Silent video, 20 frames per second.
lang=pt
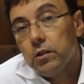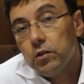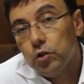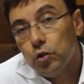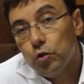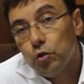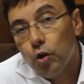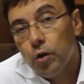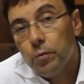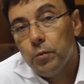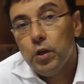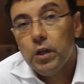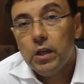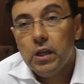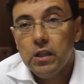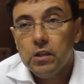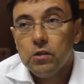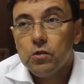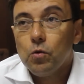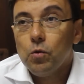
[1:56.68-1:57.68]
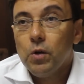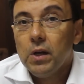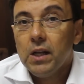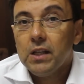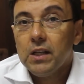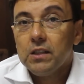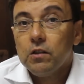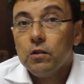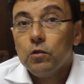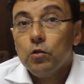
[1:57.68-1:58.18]
de 2015 com
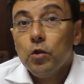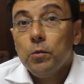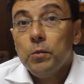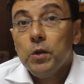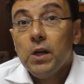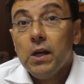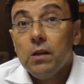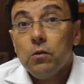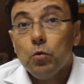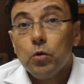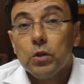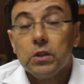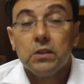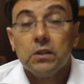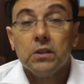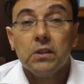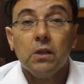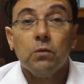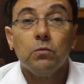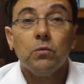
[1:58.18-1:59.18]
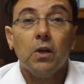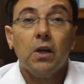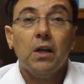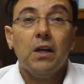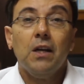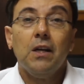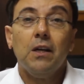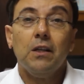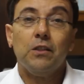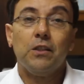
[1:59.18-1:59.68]
relação a 2014. Então,
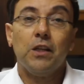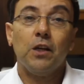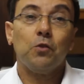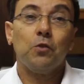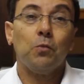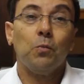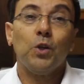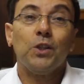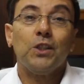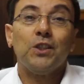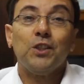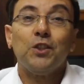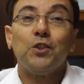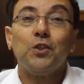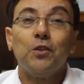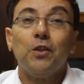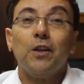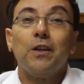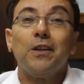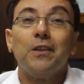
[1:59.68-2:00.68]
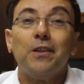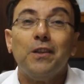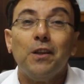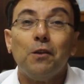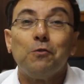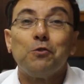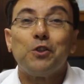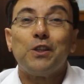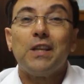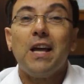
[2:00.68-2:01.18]
de certo modo, a gente
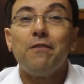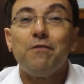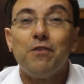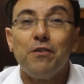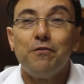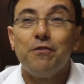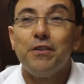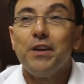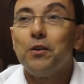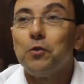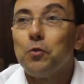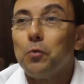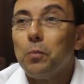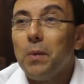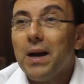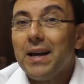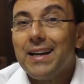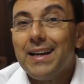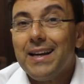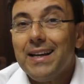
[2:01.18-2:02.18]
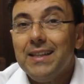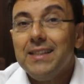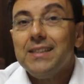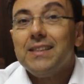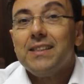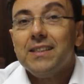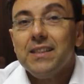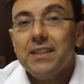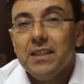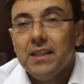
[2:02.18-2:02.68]
não está vivendo uma
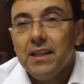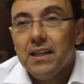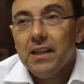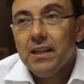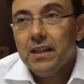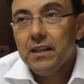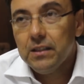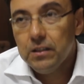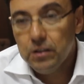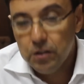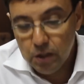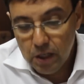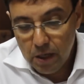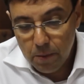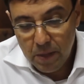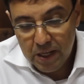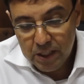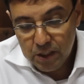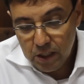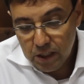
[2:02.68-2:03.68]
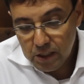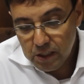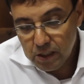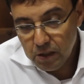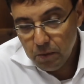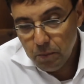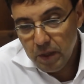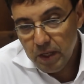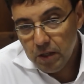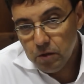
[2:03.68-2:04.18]
crise de
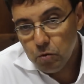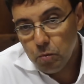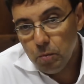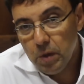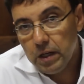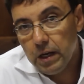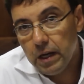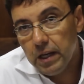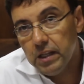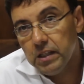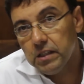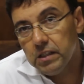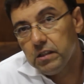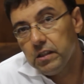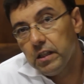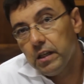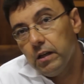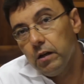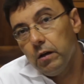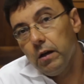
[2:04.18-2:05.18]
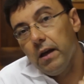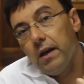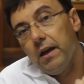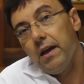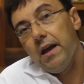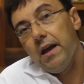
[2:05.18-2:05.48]
abastecimento, uma crise que